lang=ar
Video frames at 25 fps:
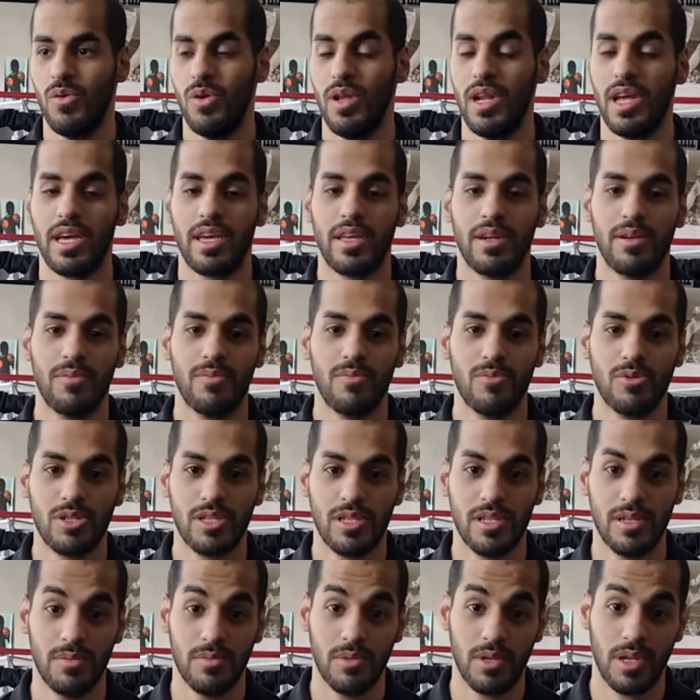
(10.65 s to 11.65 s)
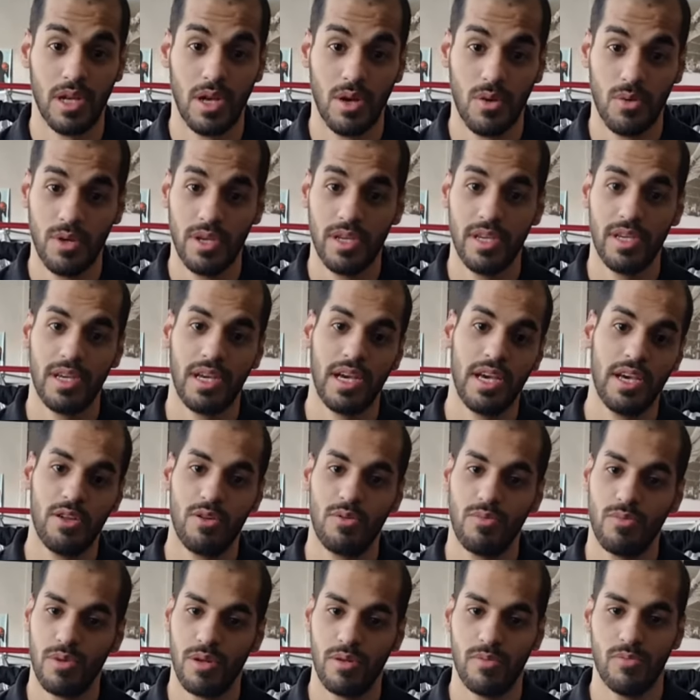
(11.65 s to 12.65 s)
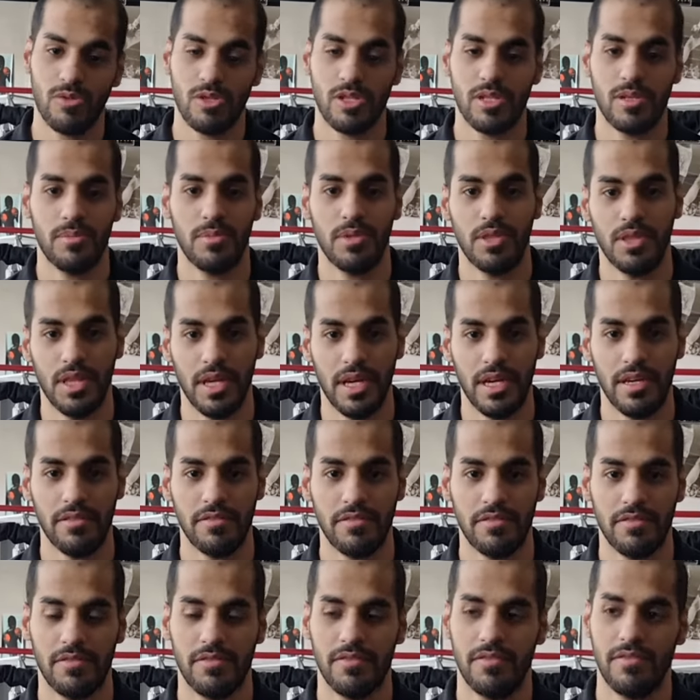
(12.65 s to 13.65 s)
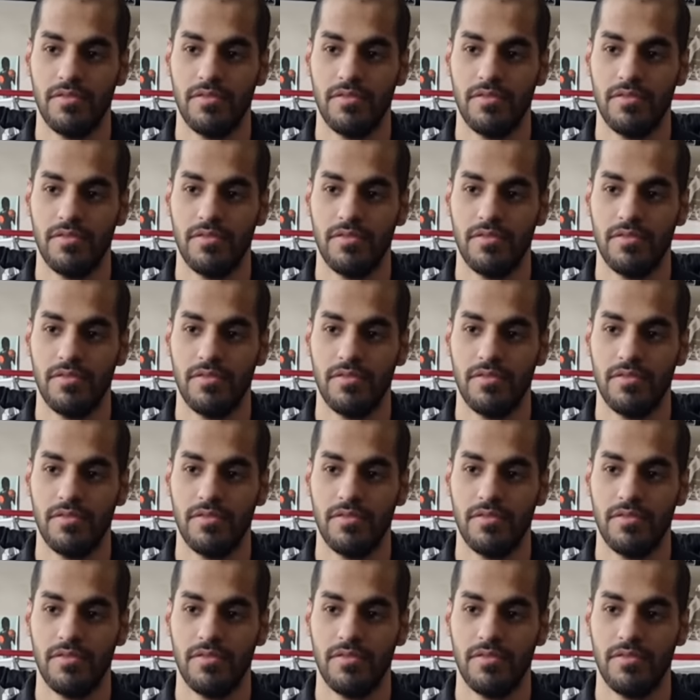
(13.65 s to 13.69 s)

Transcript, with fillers: ولكن المسلم القوي خير من المسلم الضعيف